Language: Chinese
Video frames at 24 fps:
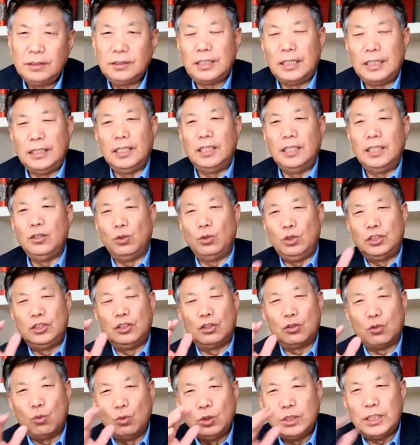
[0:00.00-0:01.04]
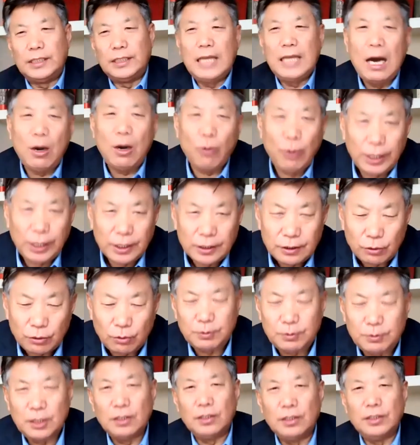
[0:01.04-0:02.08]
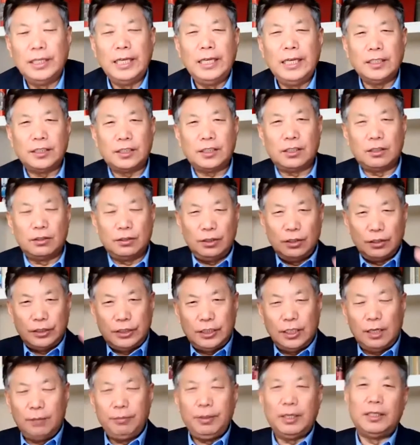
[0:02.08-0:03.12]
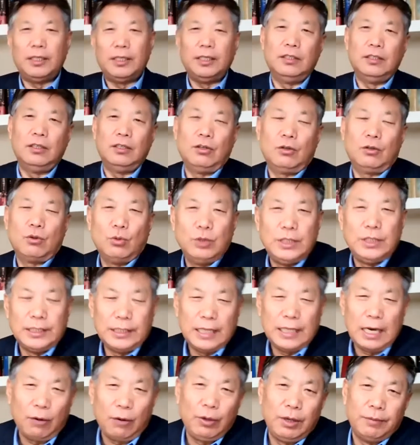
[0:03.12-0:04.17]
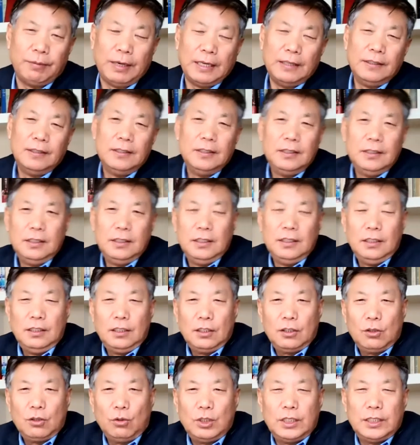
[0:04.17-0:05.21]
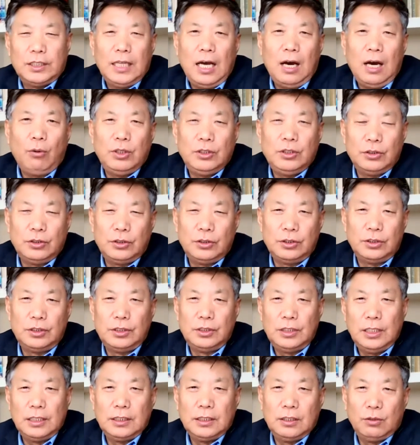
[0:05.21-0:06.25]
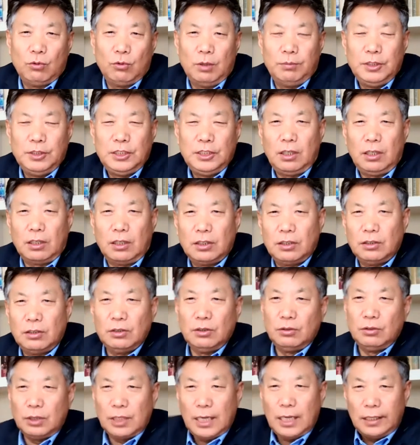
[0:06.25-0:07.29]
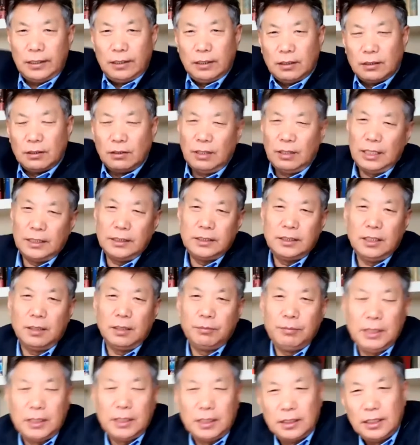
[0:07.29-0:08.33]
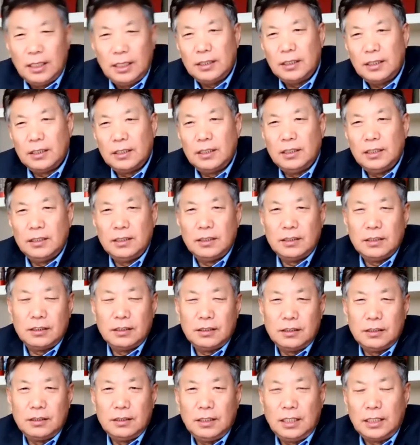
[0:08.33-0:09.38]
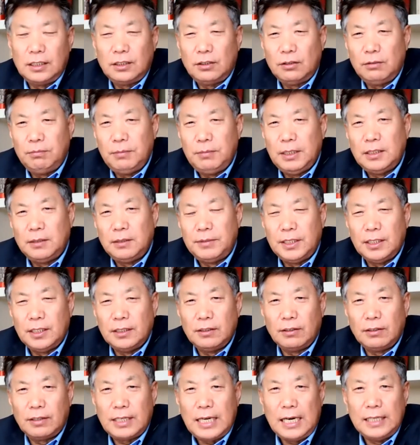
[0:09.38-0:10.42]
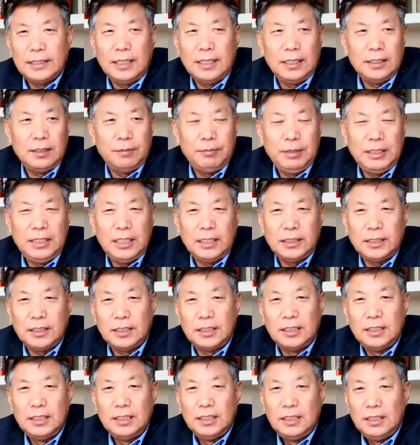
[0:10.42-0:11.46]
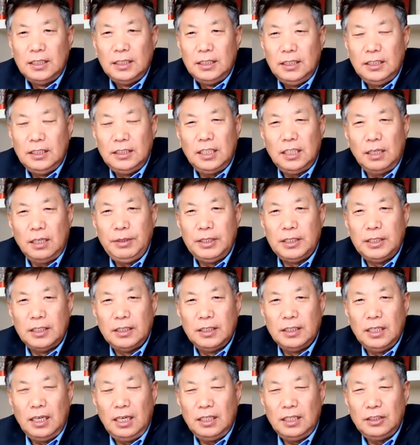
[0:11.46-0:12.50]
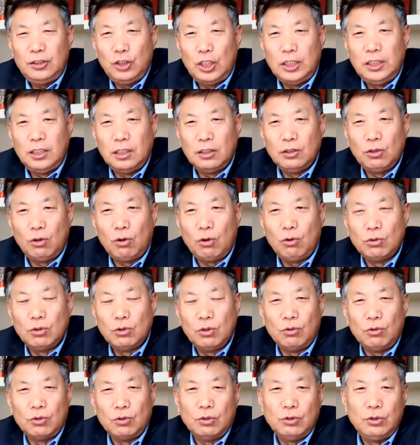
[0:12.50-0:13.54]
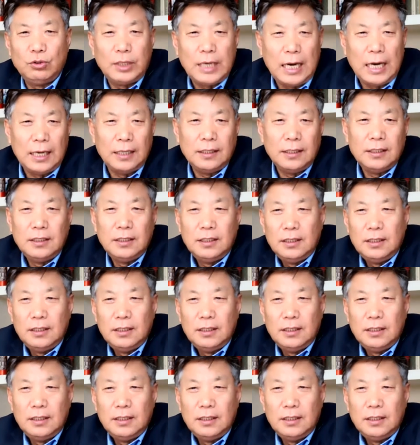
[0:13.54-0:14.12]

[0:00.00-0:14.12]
给他有一次公审大会，我们知道那个时候要枪毙人要有公审大会嘛。公审大会就是让我们小的时候都去看热闹啊，枪毙人呐。那个那时候没什么热闹看的，也没电视，一枪毙人呐，全城的轰动，都去看